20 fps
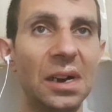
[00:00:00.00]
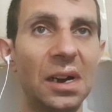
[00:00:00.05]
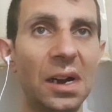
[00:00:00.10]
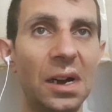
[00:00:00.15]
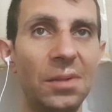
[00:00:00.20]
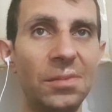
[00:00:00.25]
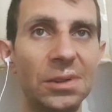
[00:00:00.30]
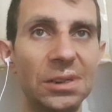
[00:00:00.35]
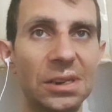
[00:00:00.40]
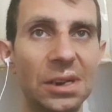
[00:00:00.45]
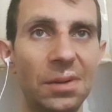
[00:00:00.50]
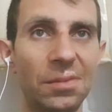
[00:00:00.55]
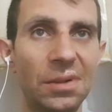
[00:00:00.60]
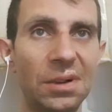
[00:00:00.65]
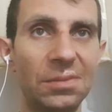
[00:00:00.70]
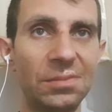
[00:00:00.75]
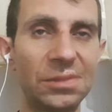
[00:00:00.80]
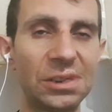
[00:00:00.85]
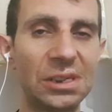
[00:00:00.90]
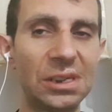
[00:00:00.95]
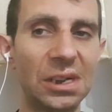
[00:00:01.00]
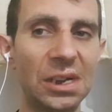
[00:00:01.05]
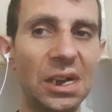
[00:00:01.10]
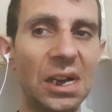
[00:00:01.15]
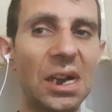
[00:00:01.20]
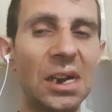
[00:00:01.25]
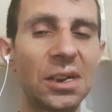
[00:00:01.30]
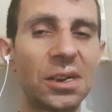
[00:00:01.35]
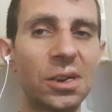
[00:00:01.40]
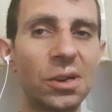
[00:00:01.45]
Ama tamamıyla
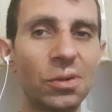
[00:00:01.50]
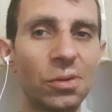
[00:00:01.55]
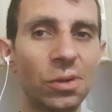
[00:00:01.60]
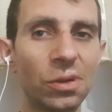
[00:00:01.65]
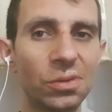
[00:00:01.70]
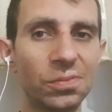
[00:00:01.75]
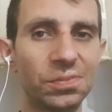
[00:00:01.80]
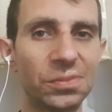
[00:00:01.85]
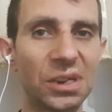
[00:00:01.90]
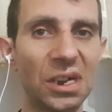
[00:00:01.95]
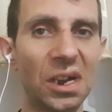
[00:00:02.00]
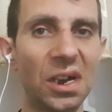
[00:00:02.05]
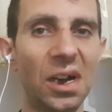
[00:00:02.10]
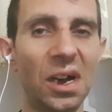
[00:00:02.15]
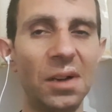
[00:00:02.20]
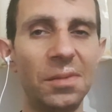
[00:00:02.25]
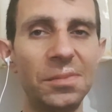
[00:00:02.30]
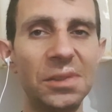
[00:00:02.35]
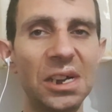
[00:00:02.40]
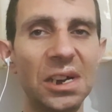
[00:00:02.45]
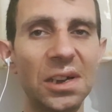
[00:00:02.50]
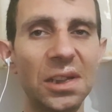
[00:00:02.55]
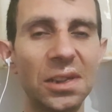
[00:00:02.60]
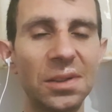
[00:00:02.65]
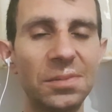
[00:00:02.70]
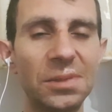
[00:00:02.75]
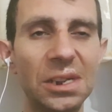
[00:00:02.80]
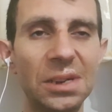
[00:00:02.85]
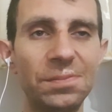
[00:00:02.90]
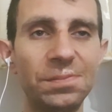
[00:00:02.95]
erkek olup da hamile
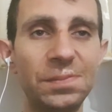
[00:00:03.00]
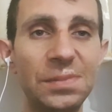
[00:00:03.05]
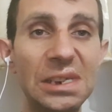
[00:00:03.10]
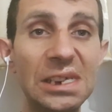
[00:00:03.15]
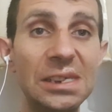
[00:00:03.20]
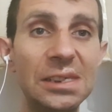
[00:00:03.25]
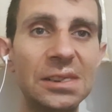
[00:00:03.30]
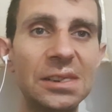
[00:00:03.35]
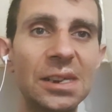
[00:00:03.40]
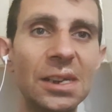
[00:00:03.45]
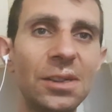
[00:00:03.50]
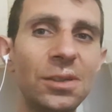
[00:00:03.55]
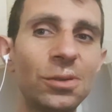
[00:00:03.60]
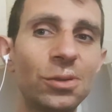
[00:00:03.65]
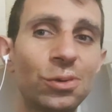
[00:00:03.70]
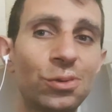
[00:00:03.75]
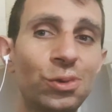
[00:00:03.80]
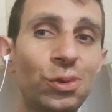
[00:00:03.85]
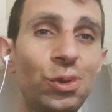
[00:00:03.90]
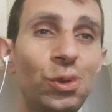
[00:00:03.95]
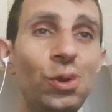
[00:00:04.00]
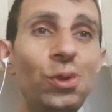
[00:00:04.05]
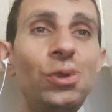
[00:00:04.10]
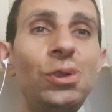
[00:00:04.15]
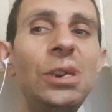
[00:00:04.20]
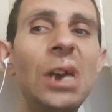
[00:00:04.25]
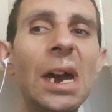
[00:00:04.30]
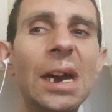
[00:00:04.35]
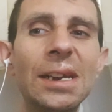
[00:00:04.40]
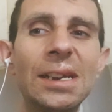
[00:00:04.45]
kalabilen bir insan
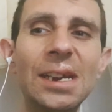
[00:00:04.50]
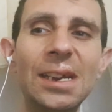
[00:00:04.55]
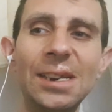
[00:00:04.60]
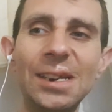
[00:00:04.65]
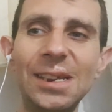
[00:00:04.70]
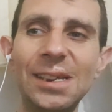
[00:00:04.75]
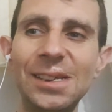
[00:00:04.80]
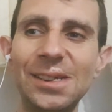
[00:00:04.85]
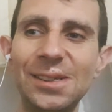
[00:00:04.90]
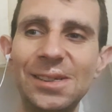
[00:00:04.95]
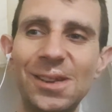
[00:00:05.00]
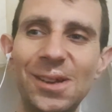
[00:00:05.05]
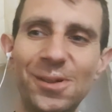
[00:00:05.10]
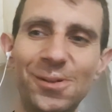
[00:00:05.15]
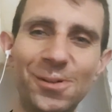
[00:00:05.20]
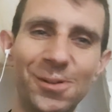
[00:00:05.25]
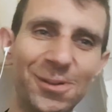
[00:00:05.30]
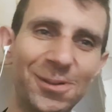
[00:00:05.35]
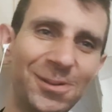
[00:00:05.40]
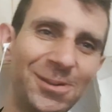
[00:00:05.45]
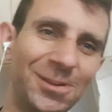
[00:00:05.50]
dünya genelinde yok.